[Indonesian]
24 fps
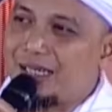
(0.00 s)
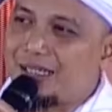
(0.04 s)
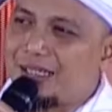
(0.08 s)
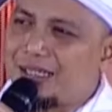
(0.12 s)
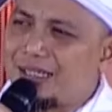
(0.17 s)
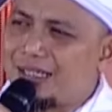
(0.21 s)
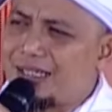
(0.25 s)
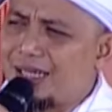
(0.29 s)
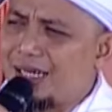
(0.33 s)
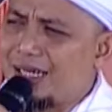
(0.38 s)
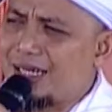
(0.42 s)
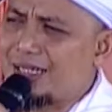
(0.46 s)

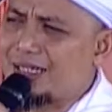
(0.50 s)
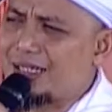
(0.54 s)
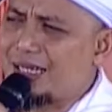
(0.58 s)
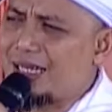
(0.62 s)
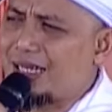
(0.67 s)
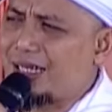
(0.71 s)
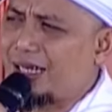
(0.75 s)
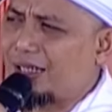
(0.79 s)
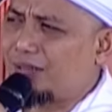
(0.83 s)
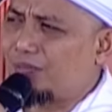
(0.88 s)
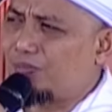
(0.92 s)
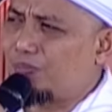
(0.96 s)
secara
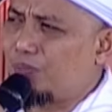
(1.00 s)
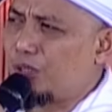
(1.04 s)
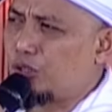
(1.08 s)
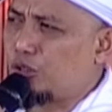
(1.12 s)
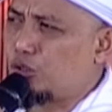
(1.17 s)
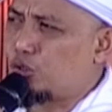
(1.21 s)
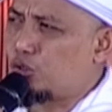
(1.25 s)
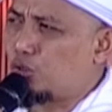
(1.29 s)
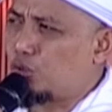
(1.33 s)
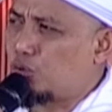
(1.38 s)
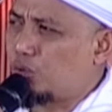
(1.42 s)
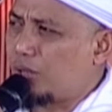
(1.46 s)
singkat
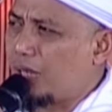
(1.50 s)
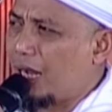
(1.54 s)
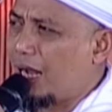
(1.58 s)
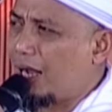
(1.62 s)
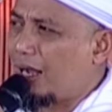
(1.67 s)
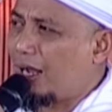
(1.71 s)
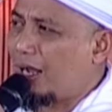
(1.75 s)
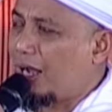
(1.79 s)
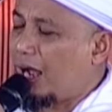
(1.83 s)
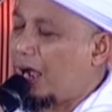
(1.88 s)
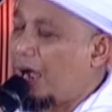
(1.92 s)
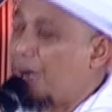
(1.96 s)
pintu
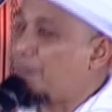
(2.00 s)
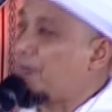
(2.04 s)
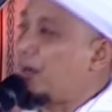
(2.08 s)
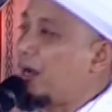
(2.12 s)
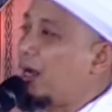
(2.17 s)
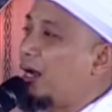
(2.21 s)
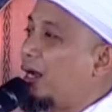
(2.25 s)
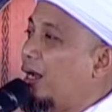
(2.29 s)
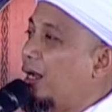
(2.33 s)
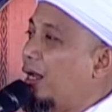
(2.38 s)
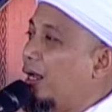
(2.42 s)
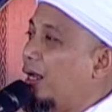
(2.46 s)
surga apa?